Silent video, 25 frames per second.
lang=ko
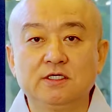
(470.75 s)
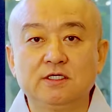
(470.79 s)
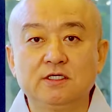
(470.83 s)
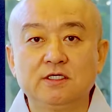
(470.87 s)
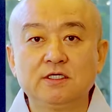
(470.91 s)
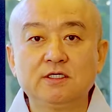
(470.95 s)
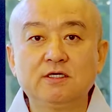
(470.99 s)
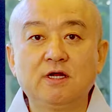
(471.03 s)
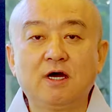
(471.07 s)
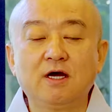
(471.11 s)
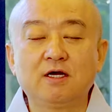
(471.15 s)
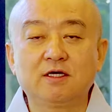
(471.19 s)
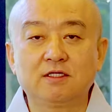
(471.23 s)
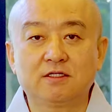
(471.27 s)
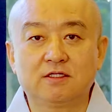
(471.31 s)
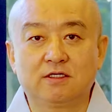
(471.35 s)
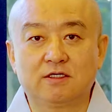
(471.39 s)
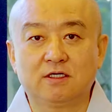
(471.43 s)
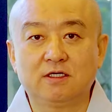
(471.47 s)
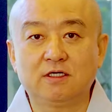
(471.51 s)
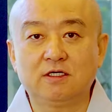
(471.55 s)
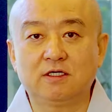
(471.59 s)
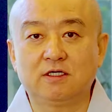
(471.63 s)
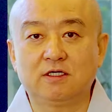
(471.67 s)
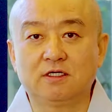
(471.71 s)
이러한
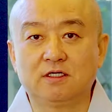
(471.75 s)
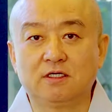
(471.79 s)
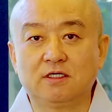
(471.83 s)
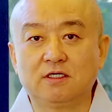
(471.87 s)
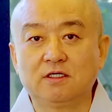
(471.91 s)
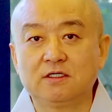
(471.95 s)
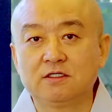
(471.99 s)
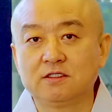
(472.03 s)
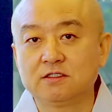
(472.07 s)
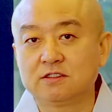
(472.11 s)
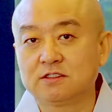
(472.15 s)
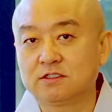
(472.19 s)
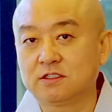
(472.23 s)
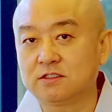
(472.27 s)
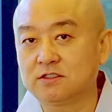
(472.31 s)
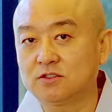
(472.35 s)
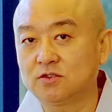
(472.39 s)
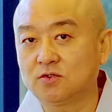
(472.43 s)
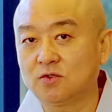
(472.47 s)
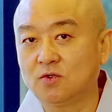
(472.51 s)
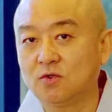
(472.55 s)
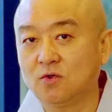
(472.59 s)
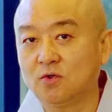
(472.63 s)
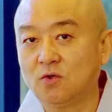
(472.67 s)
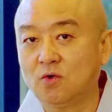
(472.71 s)
것들을
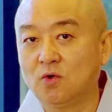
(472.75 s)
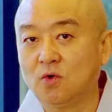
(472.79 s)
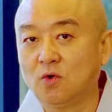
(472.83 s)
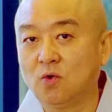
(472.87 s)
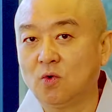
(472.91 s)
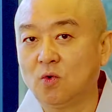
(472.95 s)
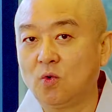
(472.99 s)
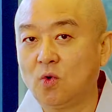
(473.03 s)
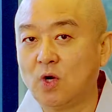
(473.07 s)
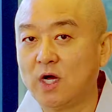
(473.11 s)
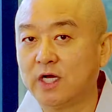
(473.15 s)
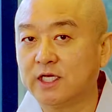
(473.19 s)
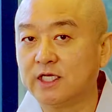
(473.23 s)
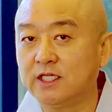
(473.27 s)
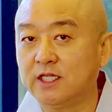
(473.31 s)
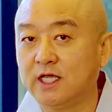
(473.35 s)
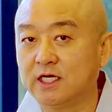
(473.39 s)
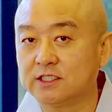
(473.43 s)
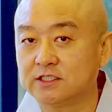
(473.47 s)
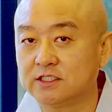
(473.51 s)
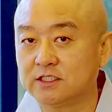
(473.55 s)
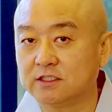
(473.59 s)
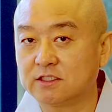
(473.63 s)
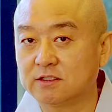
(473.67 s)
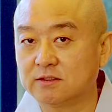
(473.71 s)
스스로
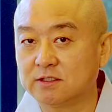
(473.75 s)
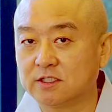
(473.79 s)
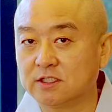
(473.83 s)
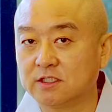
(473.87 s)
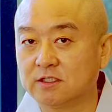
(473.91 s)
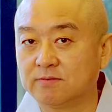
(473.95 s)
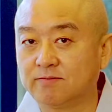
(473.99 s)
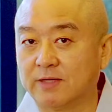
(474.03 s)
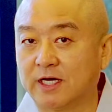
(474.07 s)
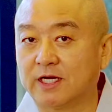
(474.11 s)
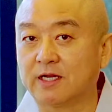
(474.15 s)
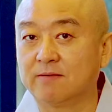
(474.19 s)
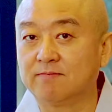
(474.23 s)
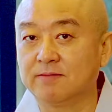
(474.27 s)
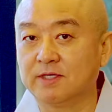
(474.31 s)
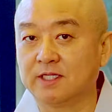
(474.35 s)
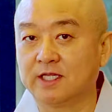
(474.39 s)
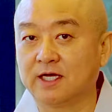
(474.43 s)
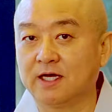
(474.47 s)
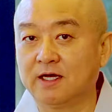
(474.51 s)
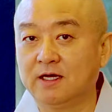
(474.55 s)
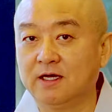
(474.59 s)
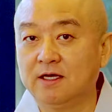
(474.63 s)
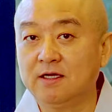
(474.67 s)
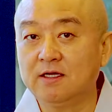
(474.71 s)
확인하시기
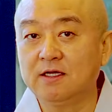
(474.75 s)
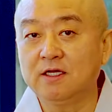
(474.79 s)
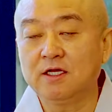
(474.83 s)
바랍니다.